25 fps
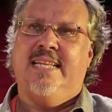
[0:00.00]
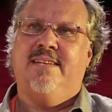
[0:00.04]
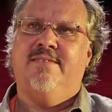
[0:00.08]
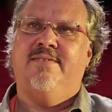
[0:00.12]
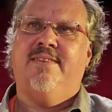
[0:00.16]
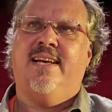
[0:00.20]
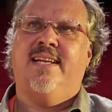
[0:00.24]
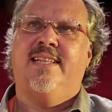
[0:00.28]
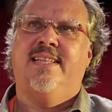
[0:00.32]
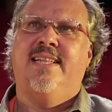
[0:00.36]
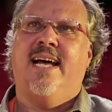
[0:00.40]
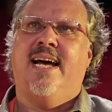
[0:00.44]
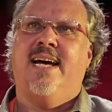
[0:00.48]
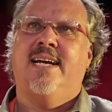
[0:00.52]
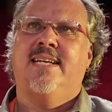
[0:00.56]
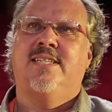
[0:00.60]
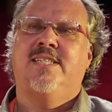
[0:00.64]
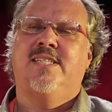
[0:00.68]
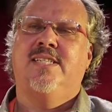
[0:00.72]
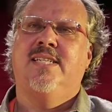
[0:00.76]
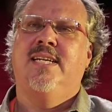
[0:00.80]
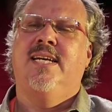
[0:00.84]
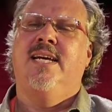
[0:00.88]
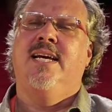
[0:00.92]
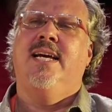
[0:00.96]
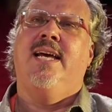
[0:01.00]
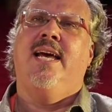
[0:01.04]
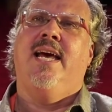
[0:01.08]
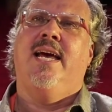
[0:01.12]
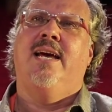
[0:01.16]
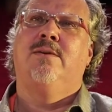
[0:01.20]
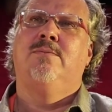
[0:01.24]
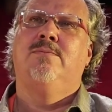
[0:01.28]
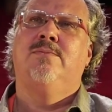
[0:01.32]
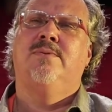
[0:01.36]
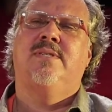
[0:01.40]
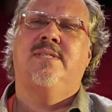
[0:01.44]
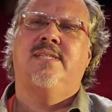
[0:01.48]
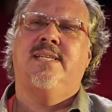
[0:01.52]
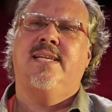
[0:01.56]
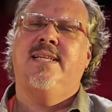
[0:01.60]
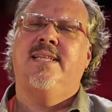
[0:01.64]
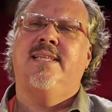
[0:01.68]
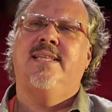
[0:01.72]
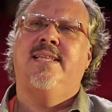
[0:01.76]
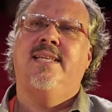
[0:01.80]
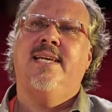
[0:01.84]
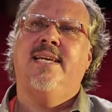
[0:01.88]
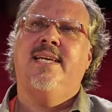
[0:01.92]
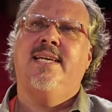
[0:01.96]
Na verdade, é um
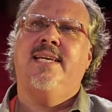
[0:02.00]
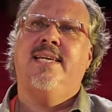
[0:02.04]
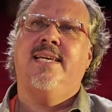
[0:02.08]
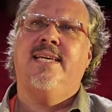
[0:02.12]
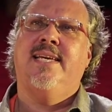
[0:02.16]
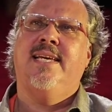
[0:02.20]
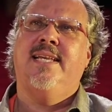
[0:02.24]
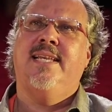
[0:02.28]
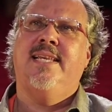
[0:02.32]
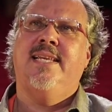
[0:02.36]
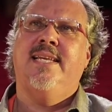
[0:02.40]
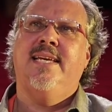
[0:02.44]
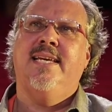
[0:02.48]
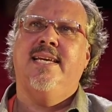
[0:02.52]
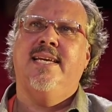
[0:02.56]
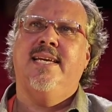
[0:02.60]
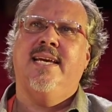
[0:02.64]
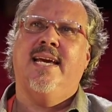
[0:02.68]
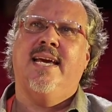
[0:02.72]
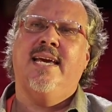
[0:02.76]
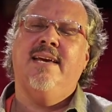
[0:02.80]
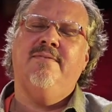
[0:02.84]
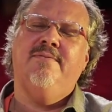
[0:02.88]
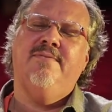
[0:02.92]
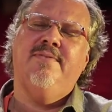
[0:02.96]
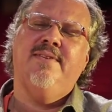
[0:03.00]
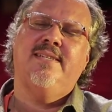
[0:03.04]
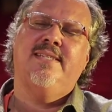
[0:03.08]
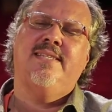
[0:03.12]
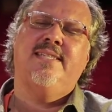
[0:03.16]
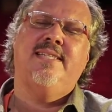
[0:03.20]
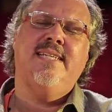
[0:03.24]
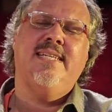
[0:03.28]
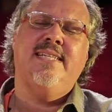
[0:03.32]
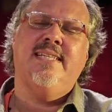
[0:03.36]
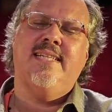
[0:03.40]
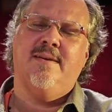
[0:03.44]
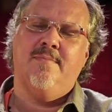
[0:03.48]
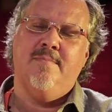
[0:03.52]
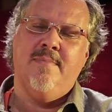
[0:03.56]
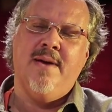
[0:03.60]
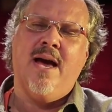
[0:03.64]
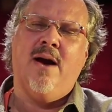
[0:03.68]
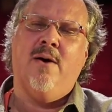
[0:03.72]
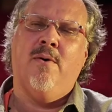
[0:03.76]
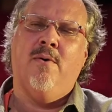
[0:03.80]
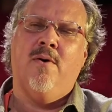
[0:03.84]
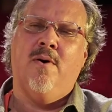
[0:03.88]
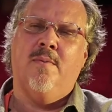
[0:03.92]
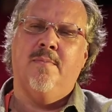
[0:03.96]
CD que ele revisita a
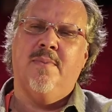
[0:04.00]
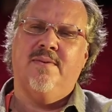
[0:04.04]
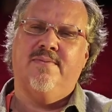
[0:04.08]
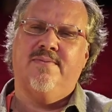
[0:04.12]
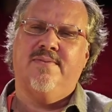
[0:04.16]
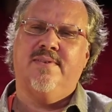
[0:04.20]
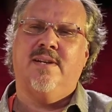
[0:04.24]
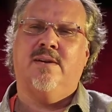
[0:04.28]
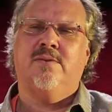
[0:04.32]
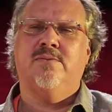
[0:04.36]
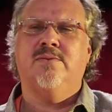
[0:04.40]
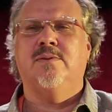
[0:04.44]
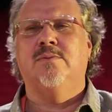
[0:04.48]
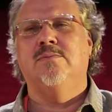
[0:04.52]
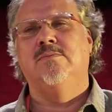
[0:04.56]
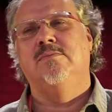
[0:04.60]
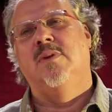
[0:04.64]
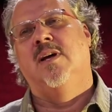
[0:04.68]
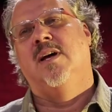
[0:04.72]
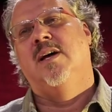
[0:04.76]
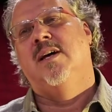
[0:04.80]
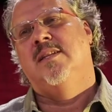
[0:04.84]
minha obra, afinal são